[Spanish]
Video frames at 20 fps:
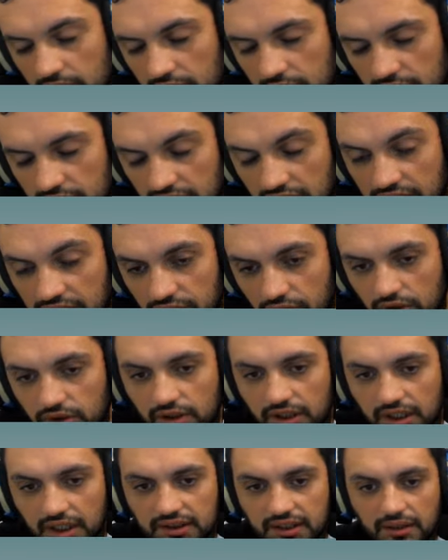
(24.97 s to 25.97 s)
distros
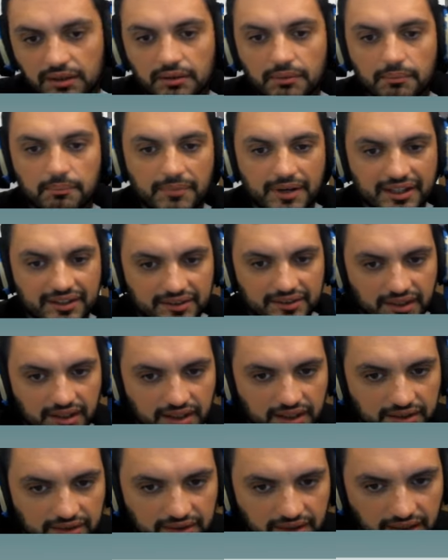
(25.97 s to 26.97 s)
que estén
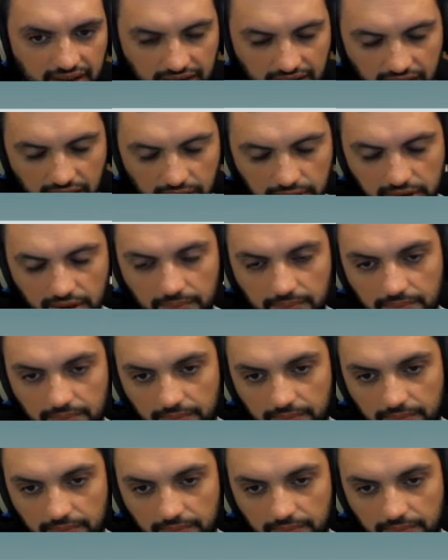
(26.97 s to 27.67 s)
basadas en Debian.